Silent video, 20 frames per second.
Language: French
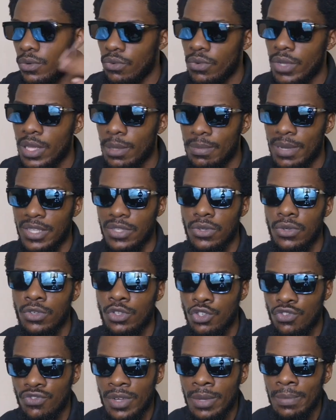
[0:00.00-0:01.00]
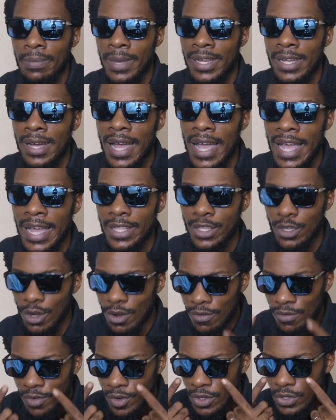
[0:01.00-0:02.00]
Oui, parce que je vais maintenant
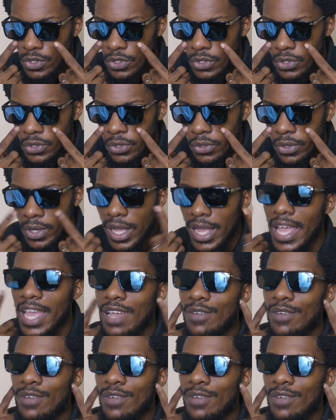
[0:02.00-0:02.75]
être vos yeux